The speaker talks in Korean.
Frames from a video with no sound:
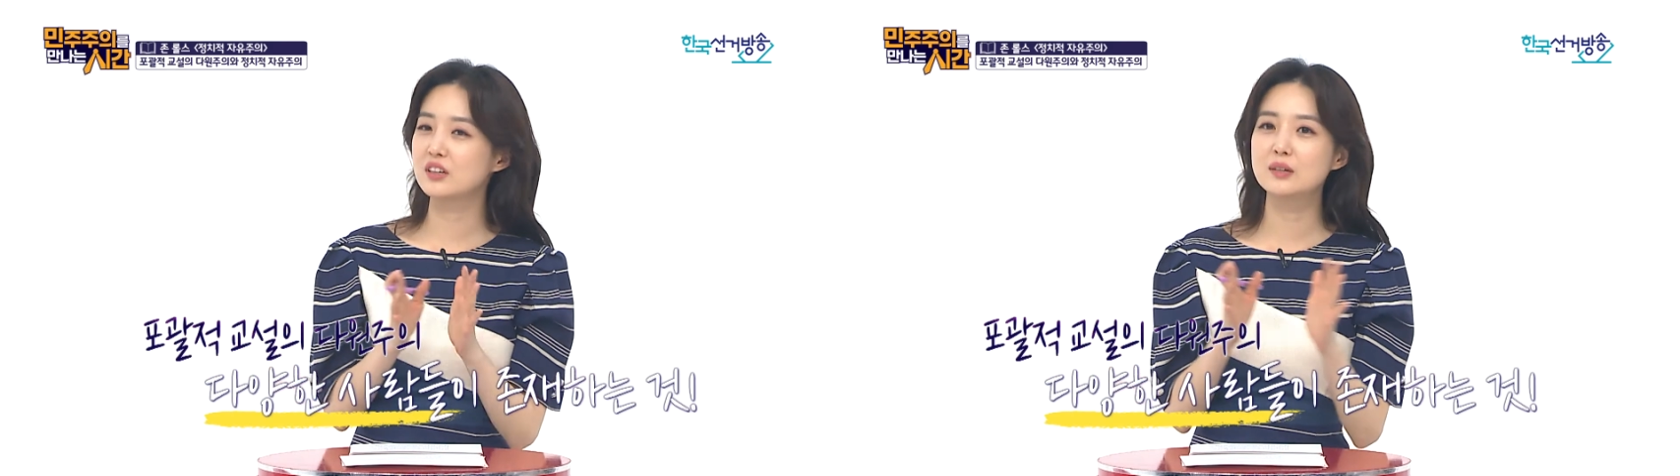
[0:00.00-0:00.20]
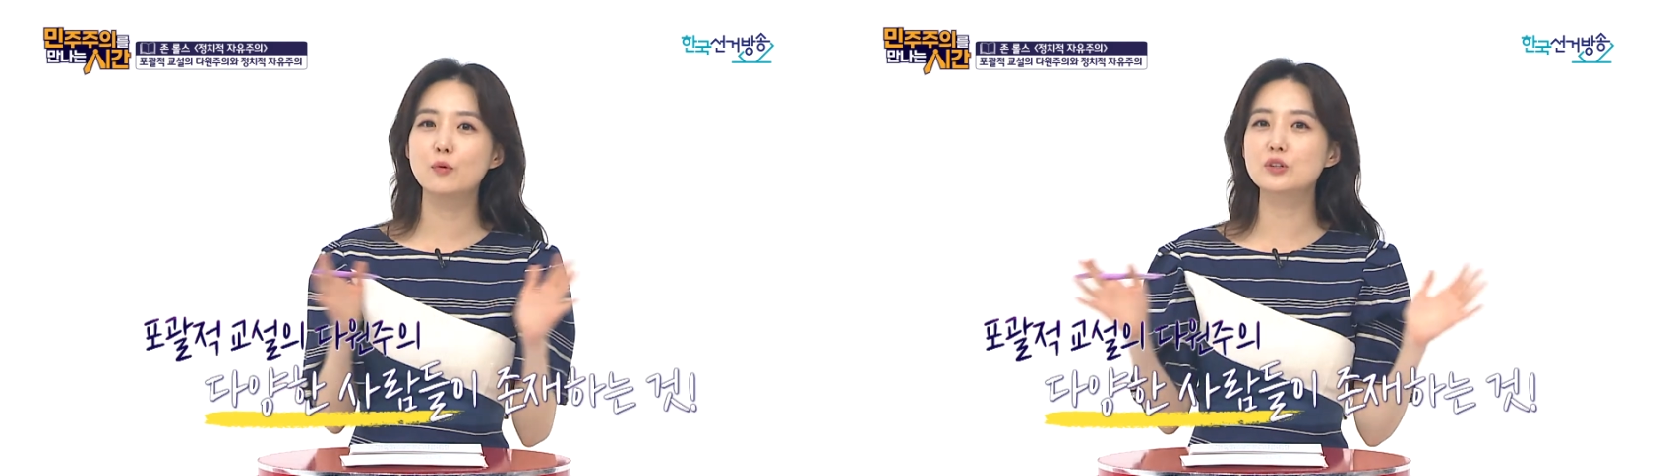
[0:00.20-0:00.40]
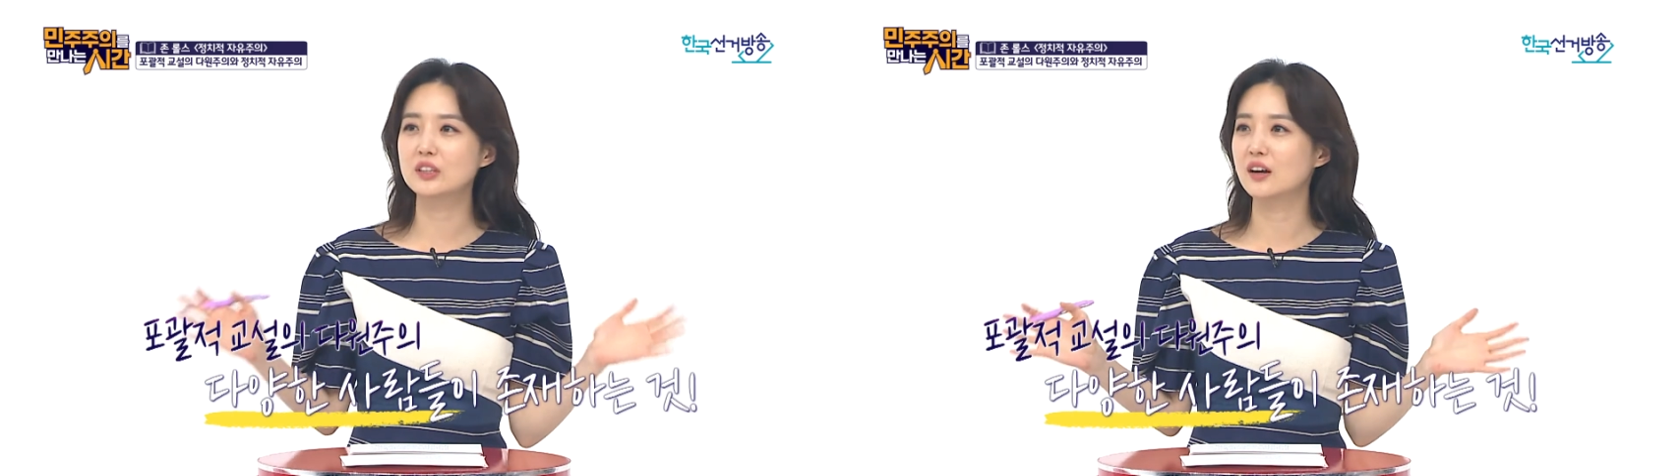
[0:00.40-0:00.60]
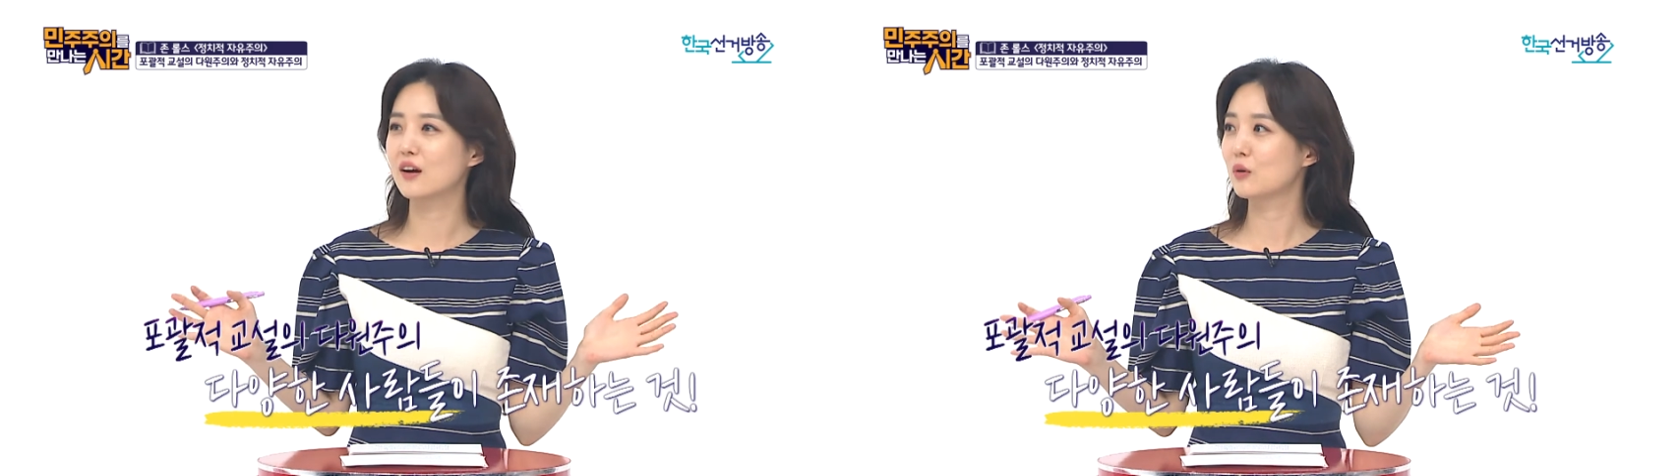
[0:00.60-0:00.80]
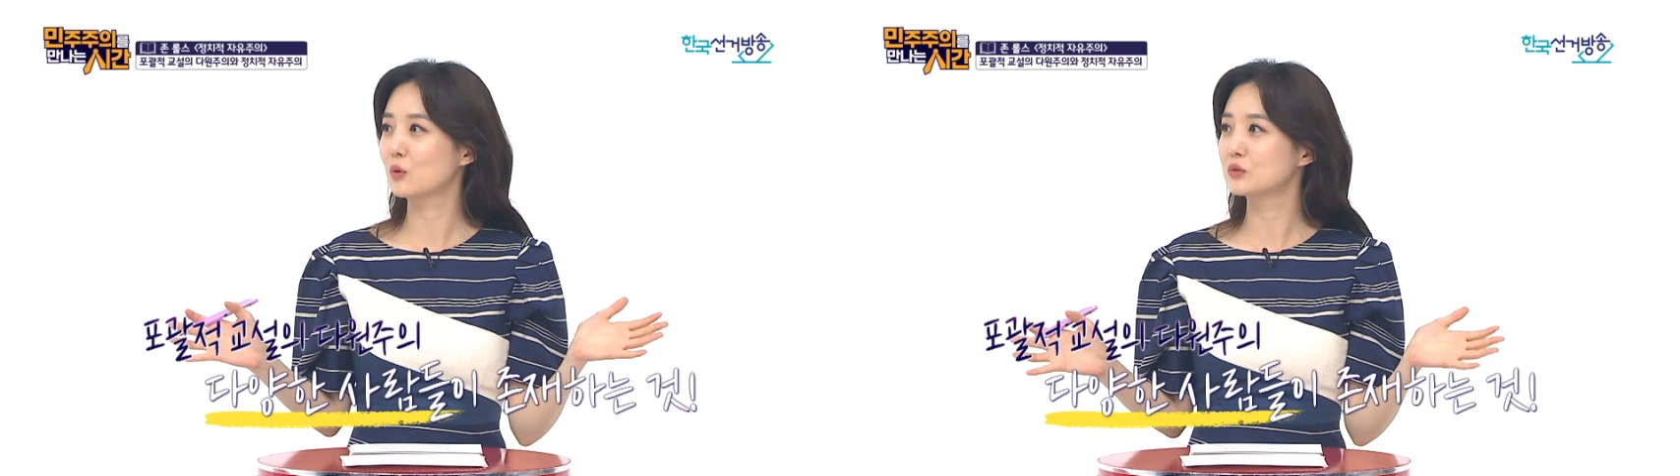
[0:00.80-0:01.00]

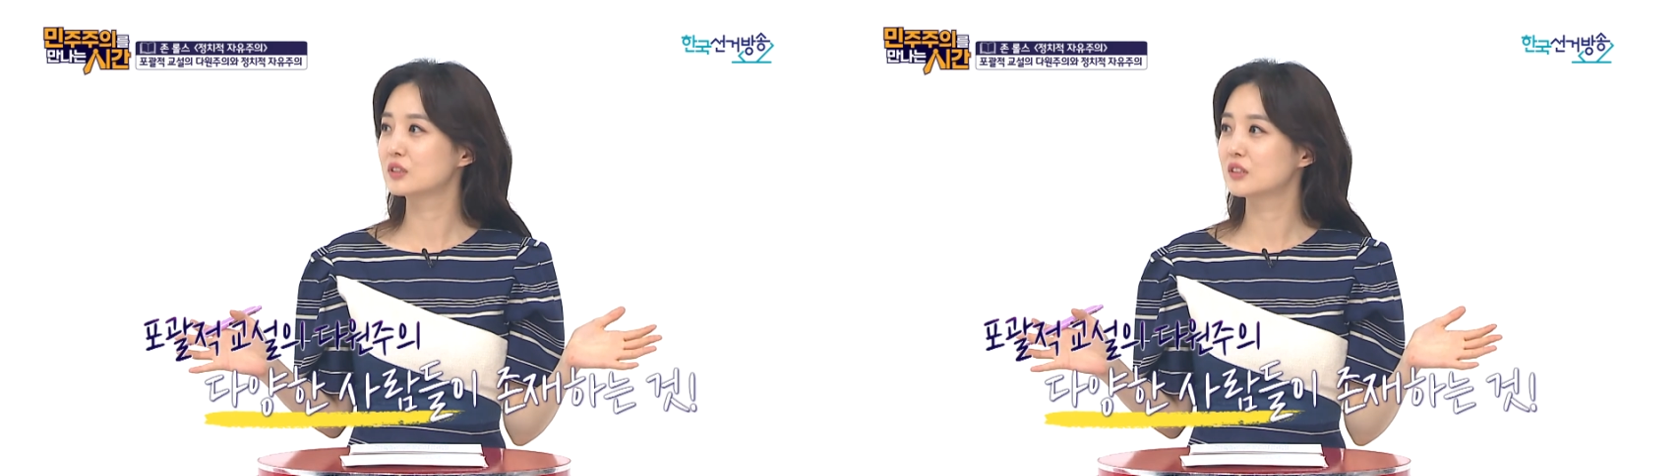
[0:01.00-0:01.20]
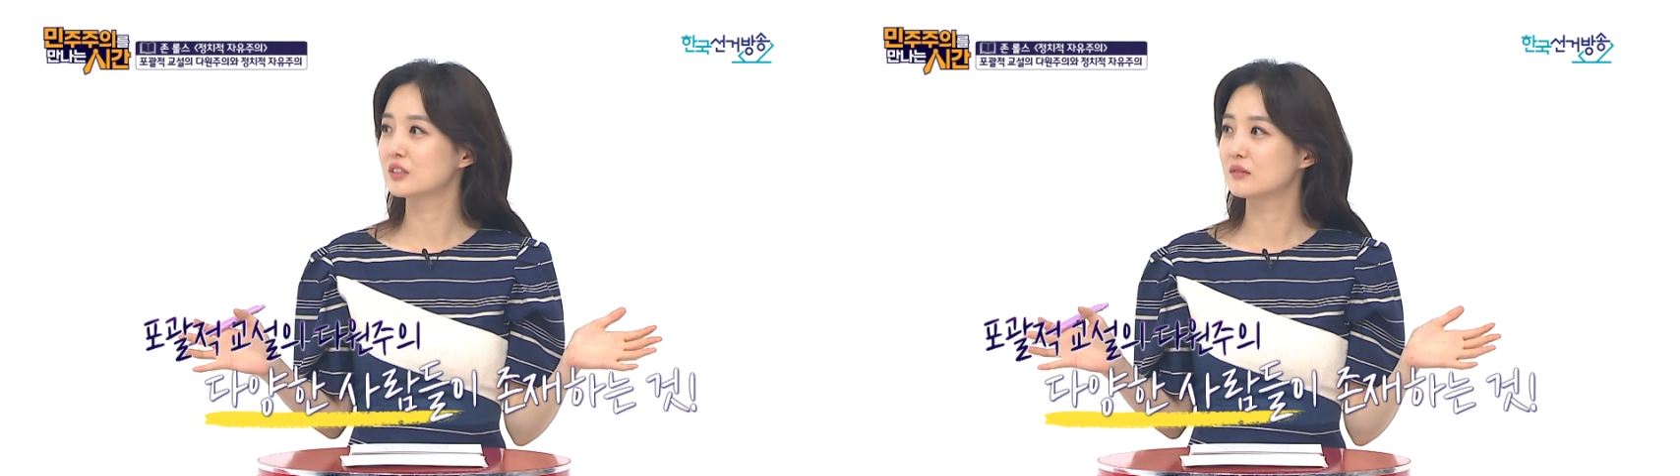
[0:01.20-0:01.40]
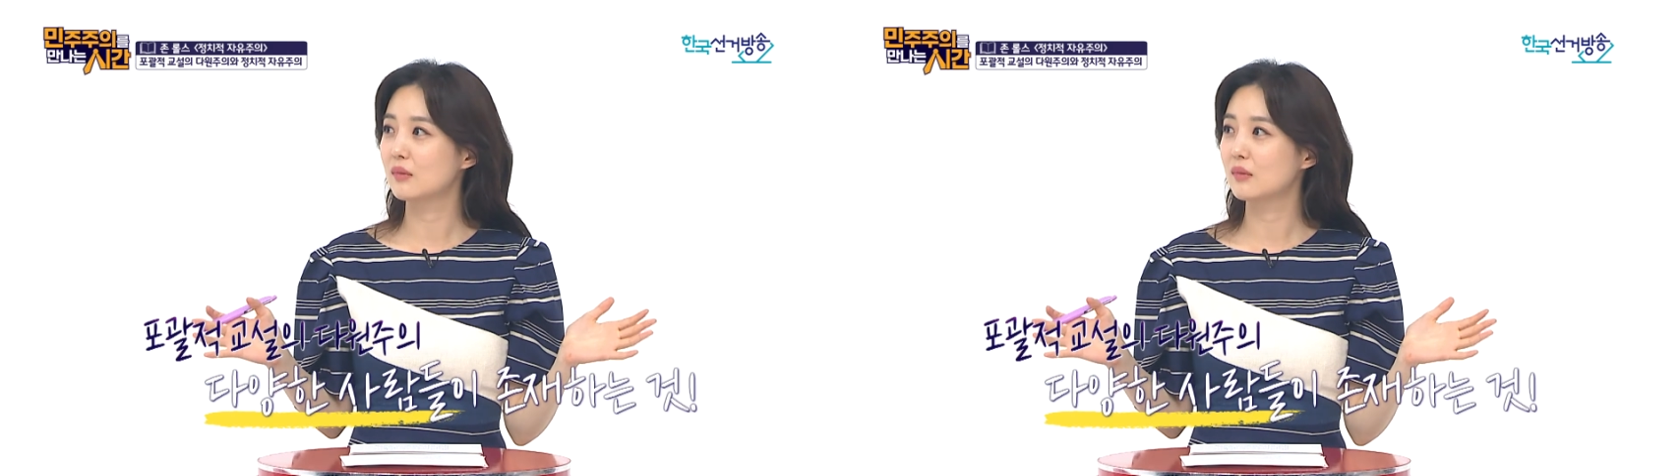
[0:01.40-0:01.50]
기본이다라고 롤스는